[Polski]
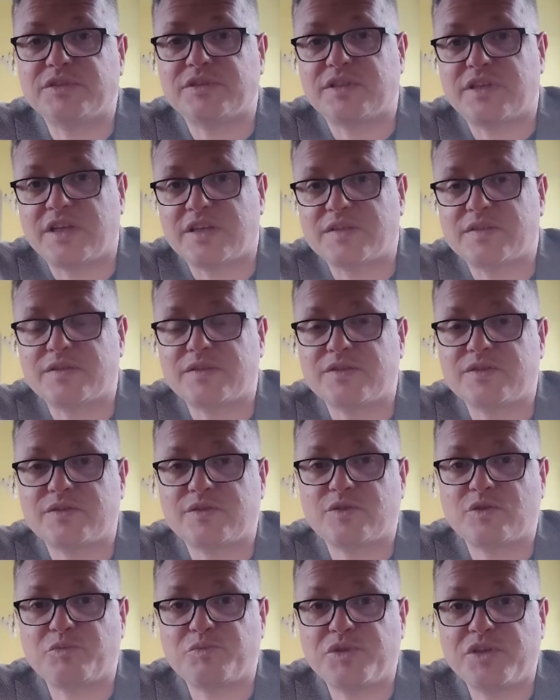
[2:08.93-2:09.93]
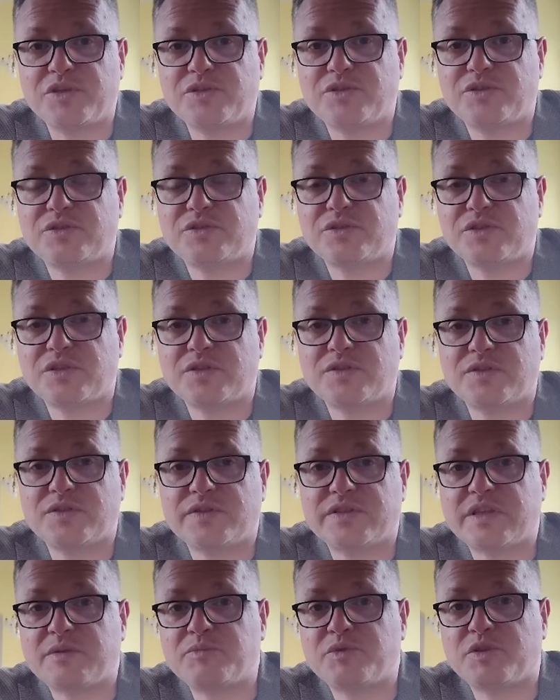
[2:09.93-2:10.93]
Raz jest to 5 tysięcy
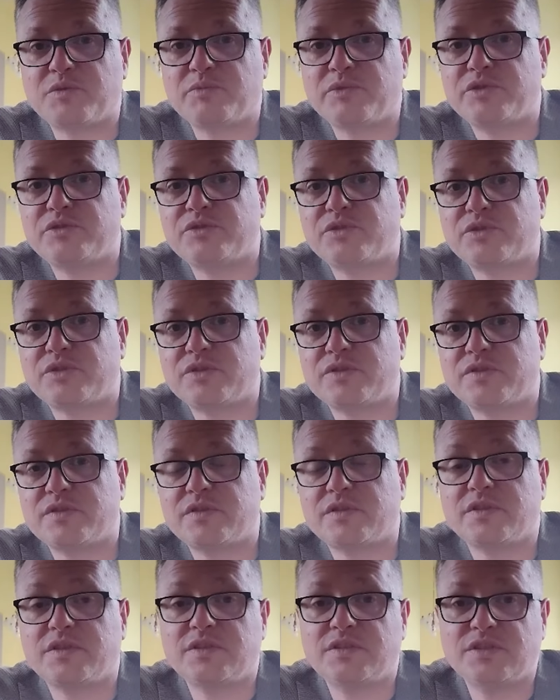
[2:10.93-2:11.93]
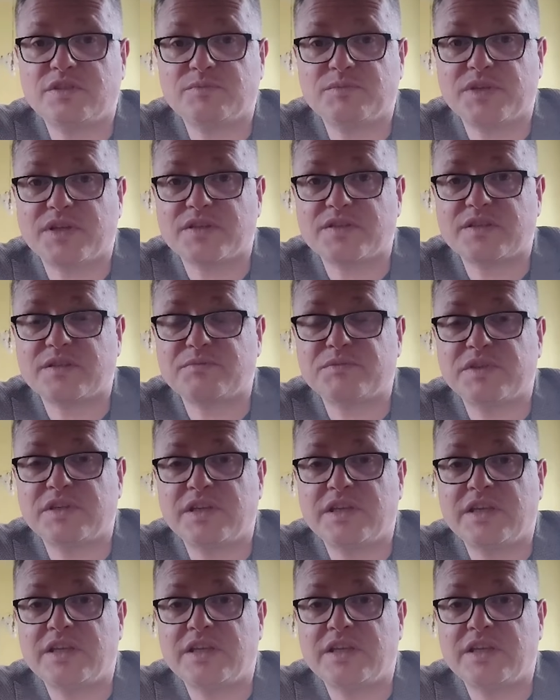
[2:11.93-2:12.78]
samych mężczyzn, innym razem